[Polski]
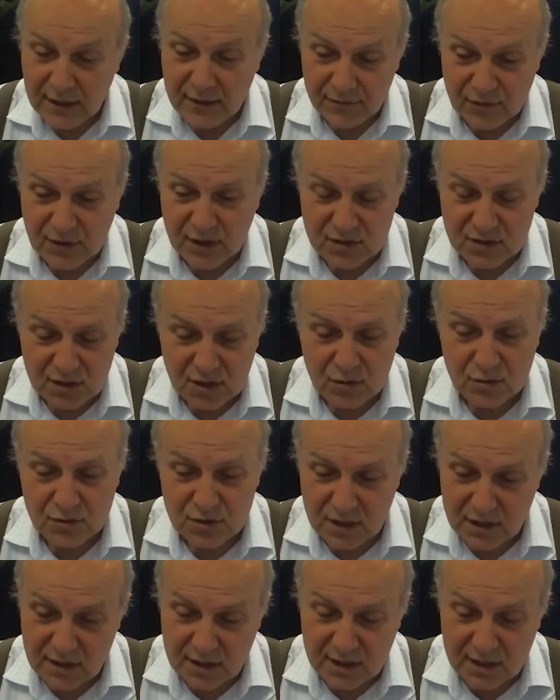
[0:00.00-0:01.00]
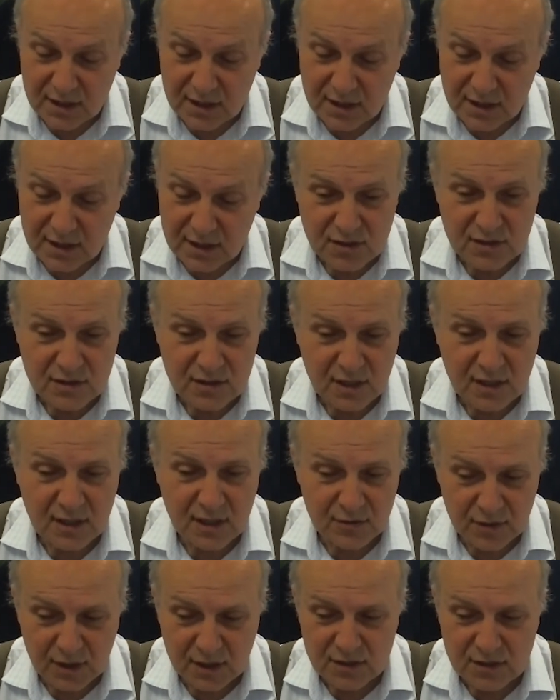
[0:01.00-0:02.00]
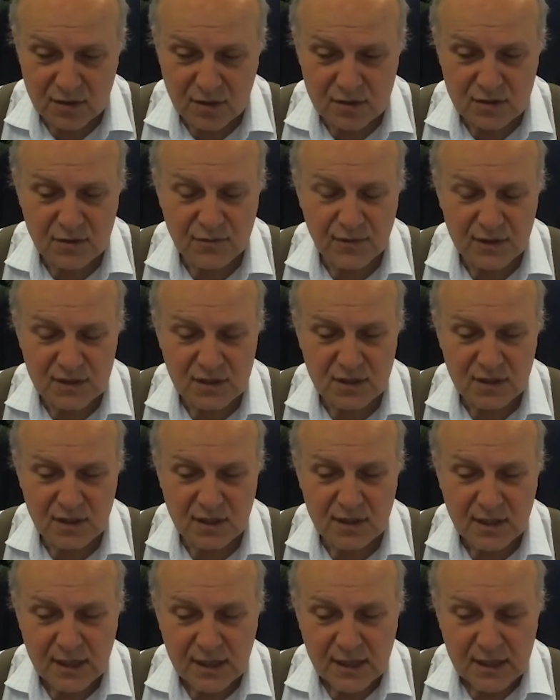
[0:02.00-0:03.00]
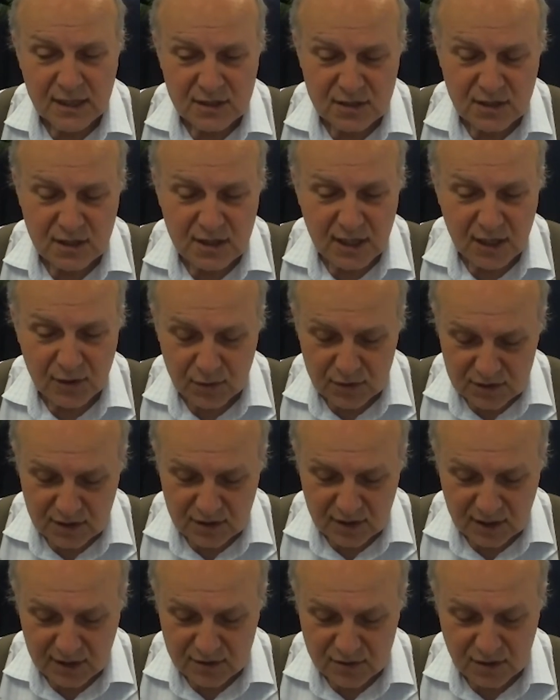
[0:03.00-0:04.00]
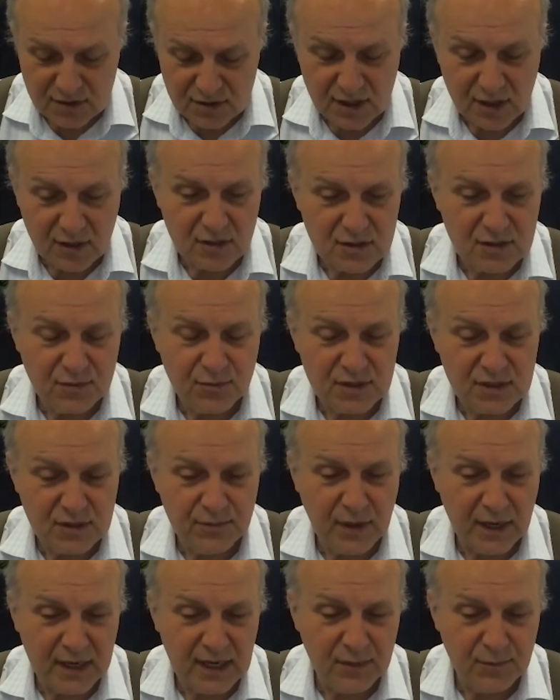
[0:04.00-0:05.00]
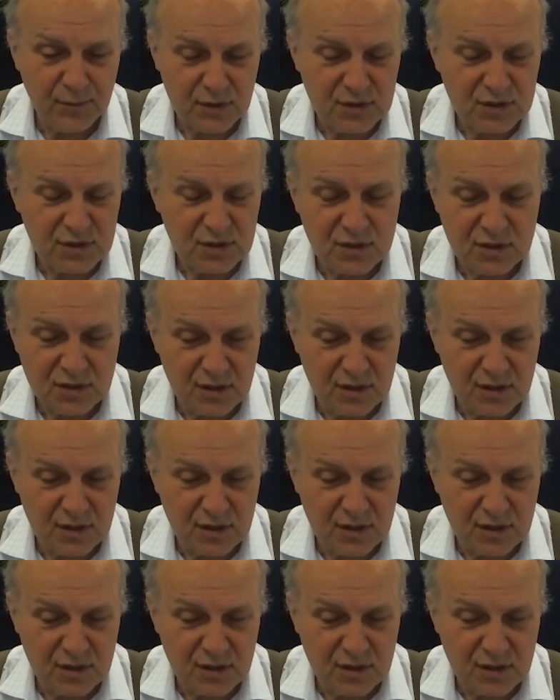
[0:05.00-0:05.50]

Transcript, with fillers: Jeszcze duży, jest większy sygnał. Także to są właśnie te sygnały, że ta, co z tego, że może bank nam pożyczyć